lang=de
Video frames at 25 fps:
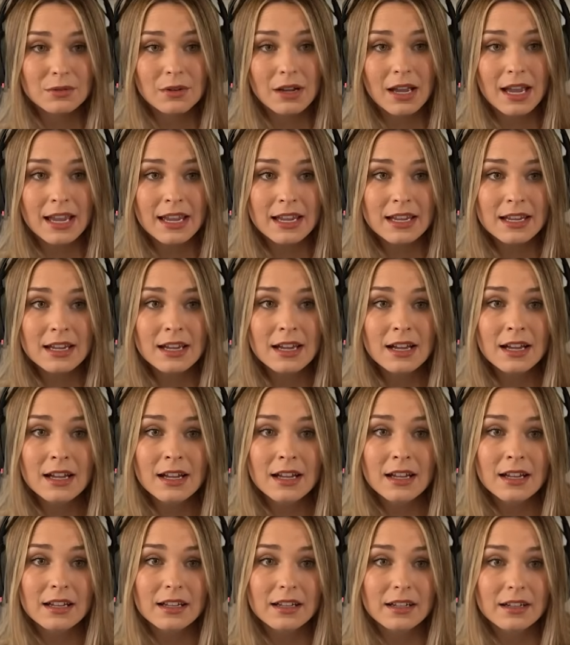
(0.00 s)
so, hey,
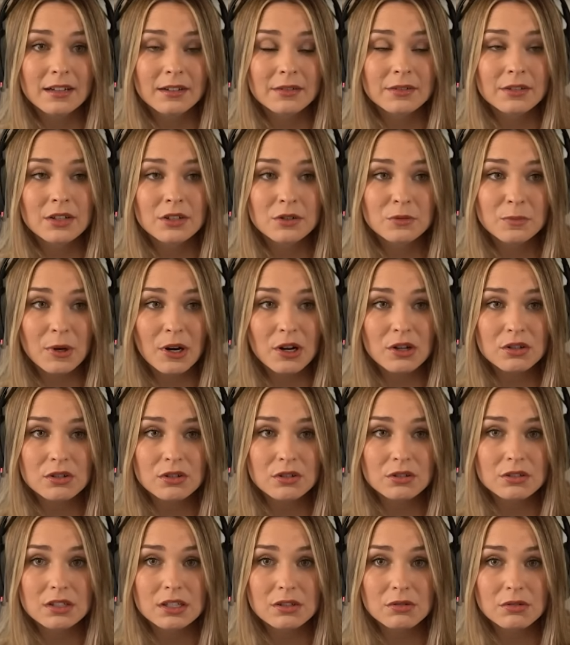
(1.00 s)
äh, ne, du brauchst
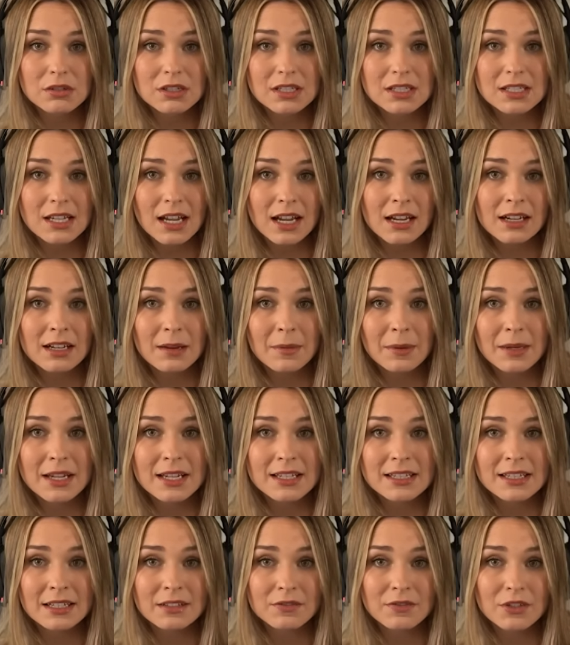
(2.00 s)
noch die und die Sachen. Aber
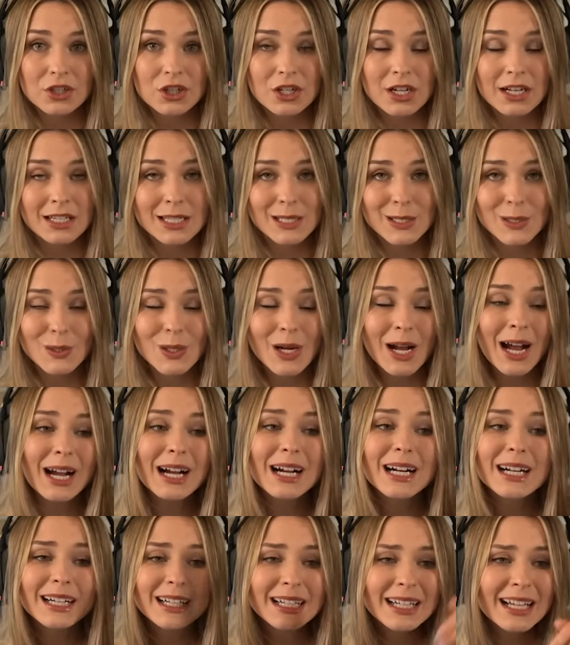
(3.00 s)
er sagt wahrscheinlich so,
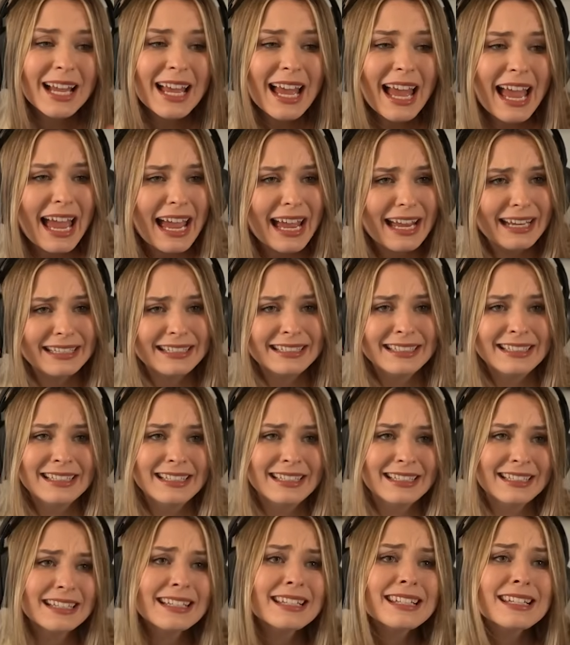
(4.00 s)

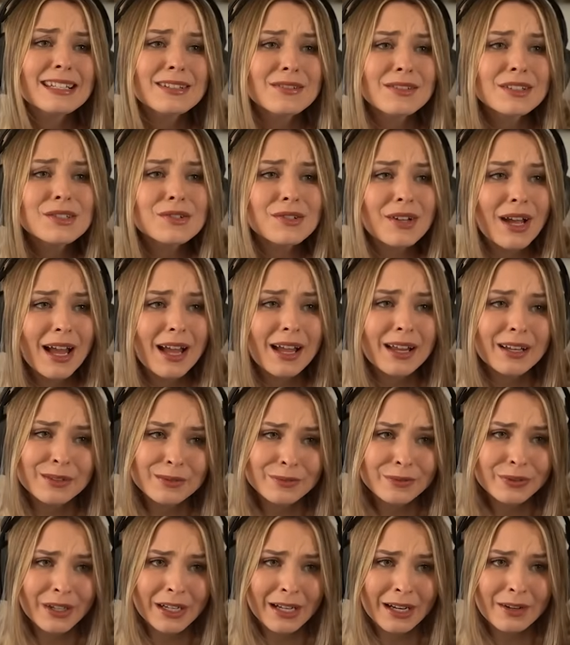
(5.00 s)
Annie, äh, das ist was für
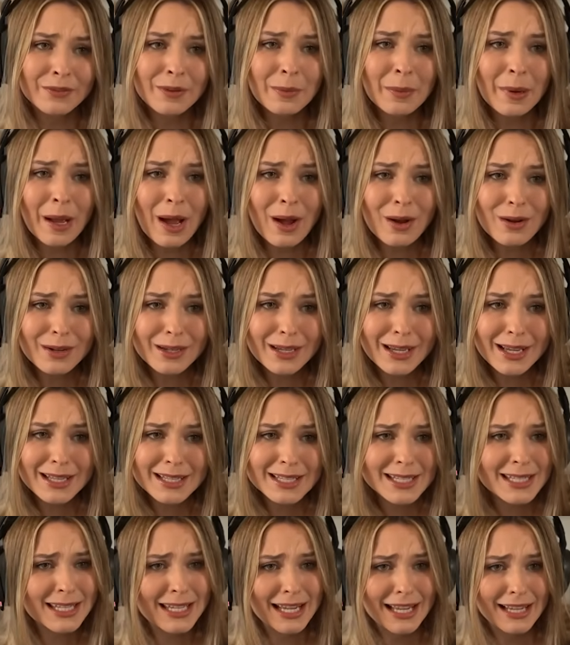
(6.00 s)
Anfänger. Wir brauchen
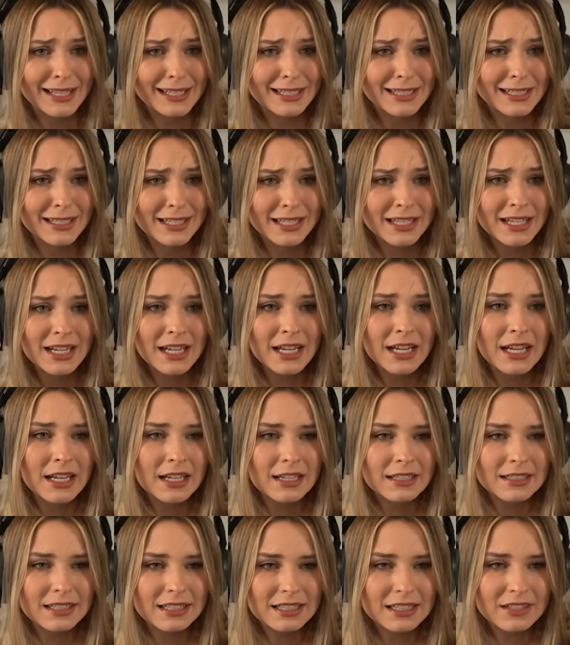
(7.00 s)
kein Zelt.
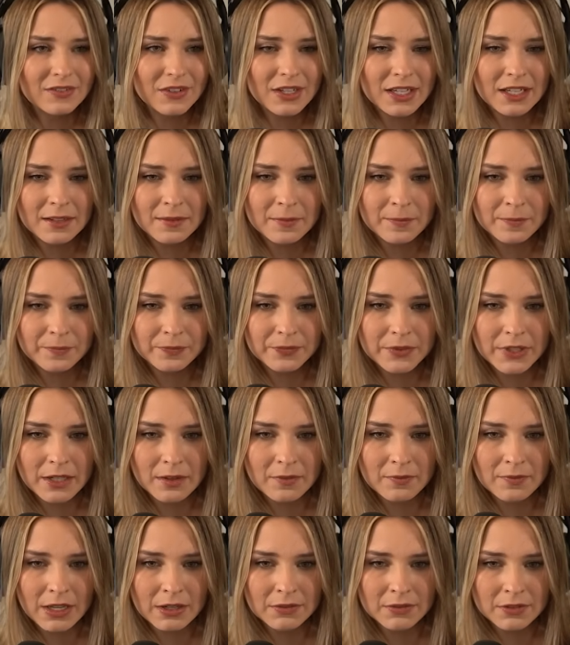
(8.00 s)
Deswegen
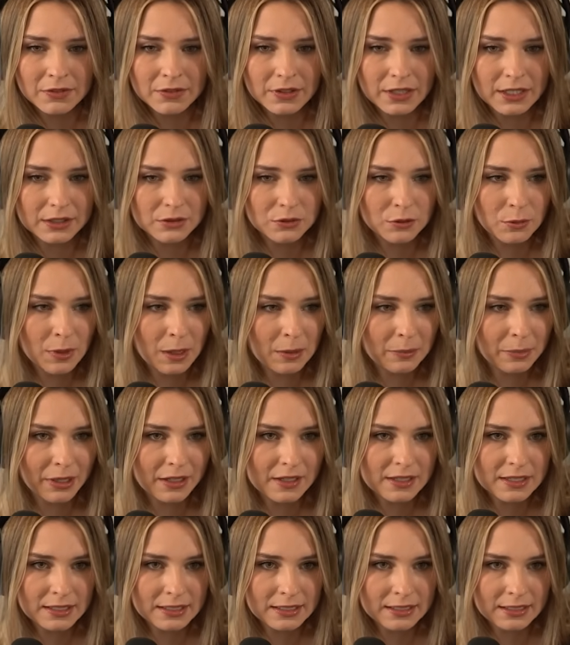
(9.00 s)
äh, werden wir vielleicht nur mal ein
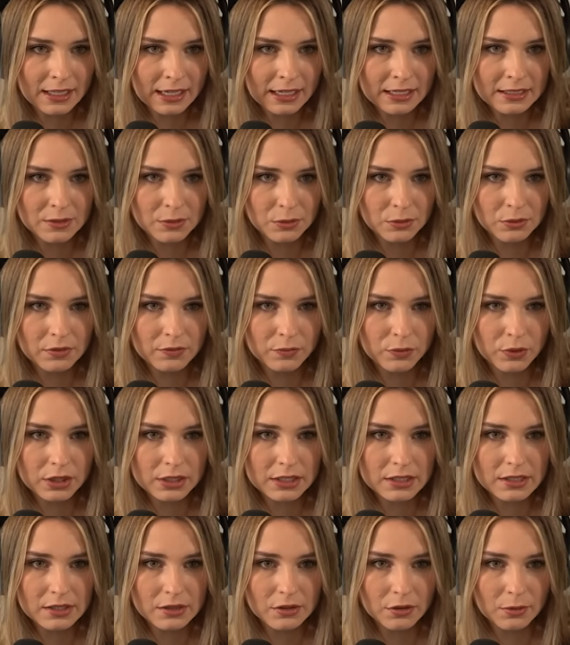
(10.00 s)
paar Snacks holen, wo
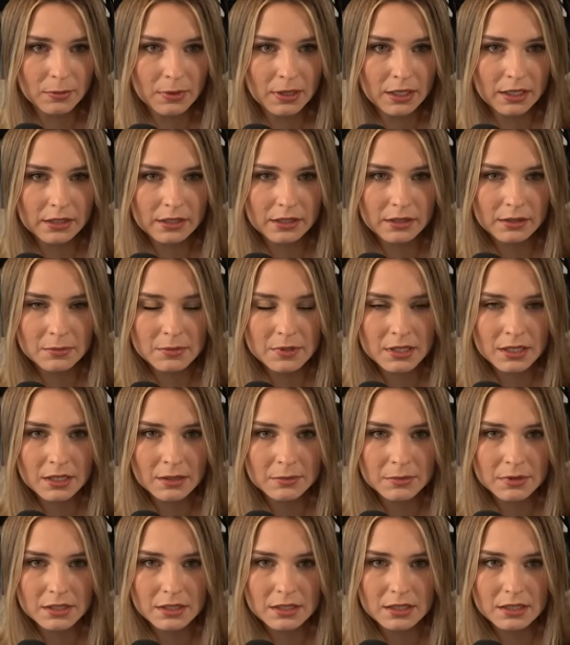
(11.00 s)
geht das nochmal?
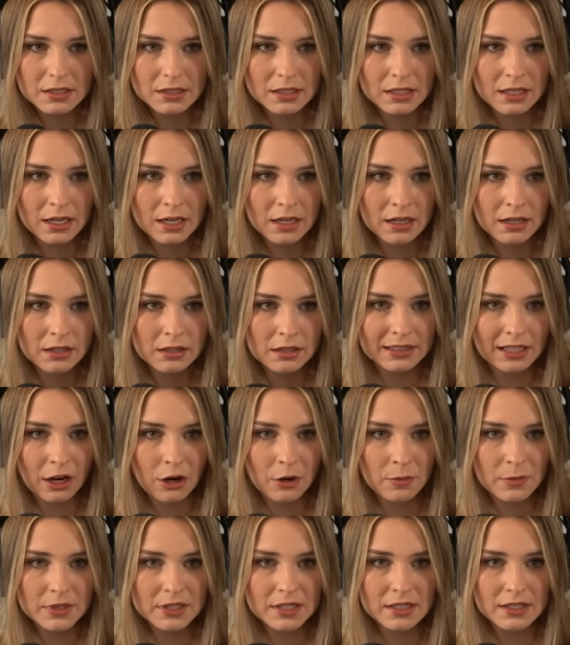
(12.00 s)
Krimskrams, ist das der? Ich
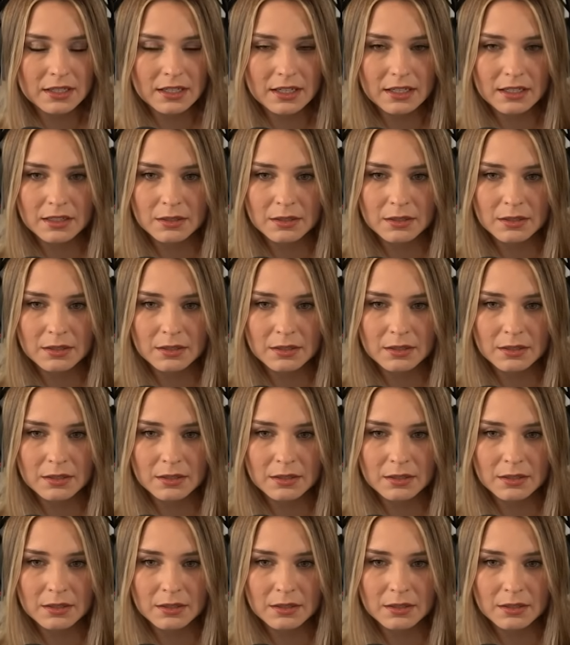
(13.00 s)
glaube, es ist der